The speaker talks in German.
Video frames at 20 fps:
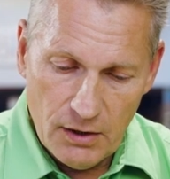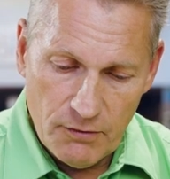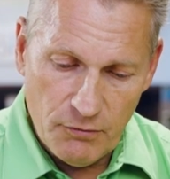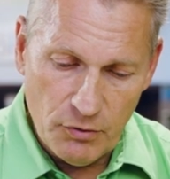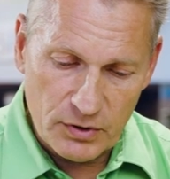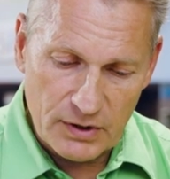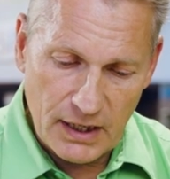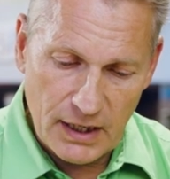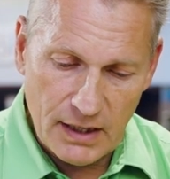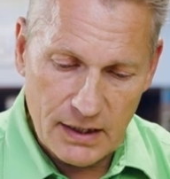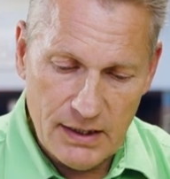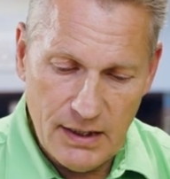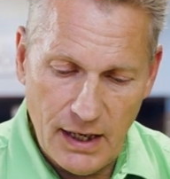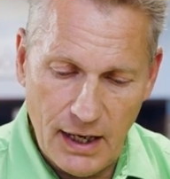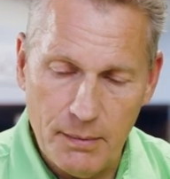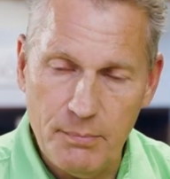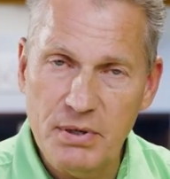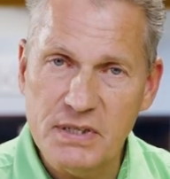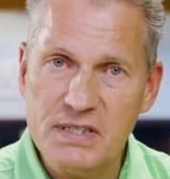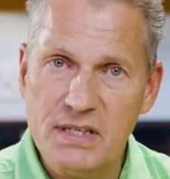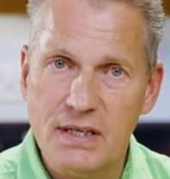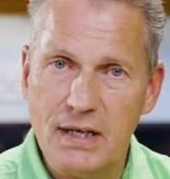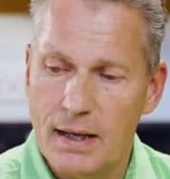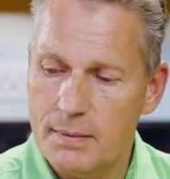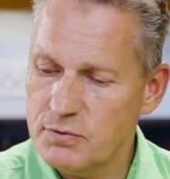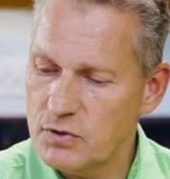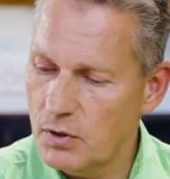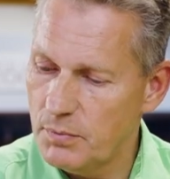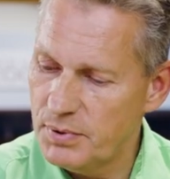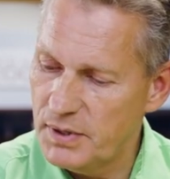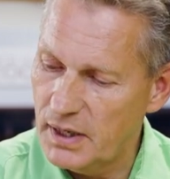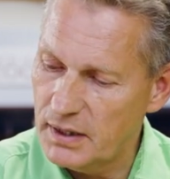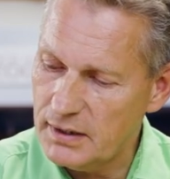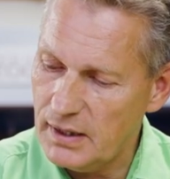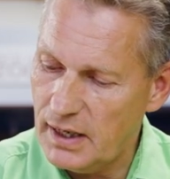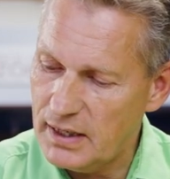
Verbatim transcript: wird hier ein bisschen absorbiert,